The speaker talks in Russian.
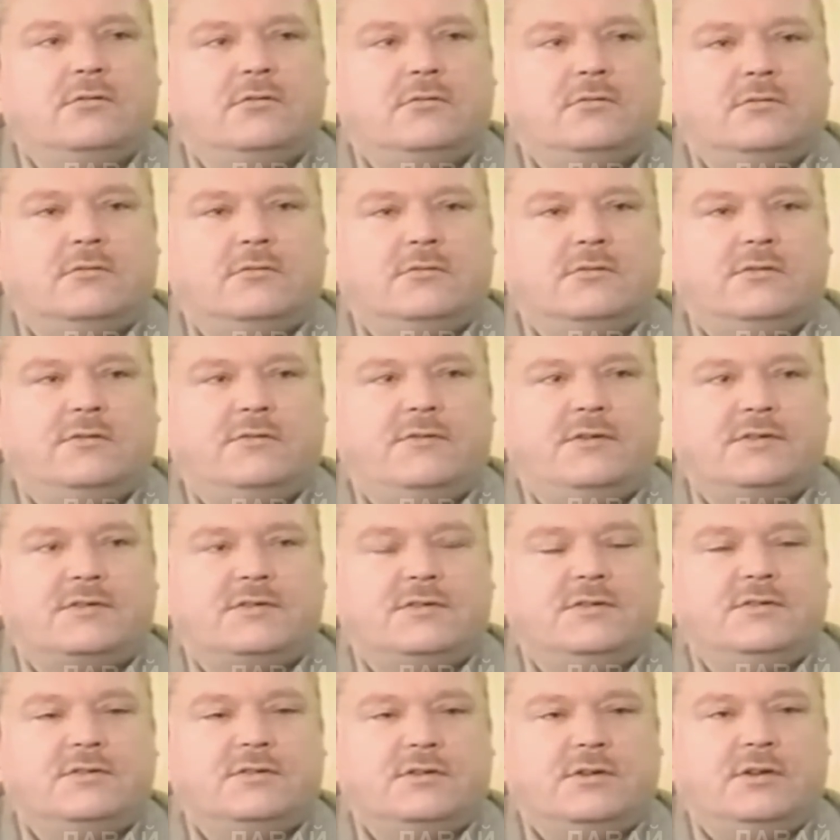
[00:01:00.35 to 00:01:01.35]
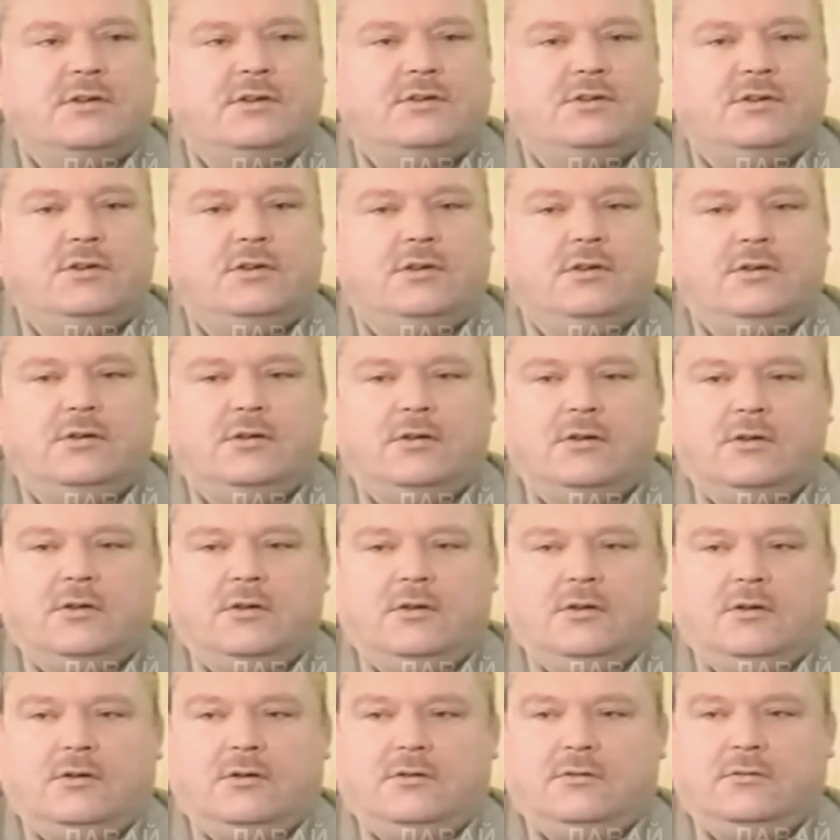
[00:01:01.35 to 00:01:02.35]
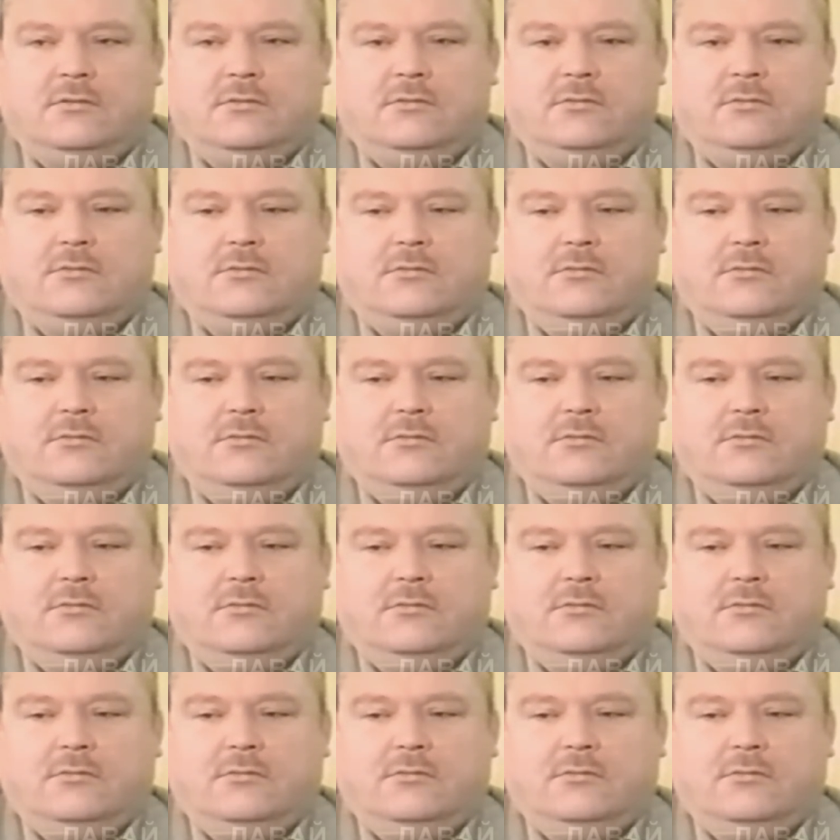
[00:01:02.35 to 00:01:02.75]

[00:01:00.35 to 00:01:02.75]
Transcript: э, связанное с кончиной а,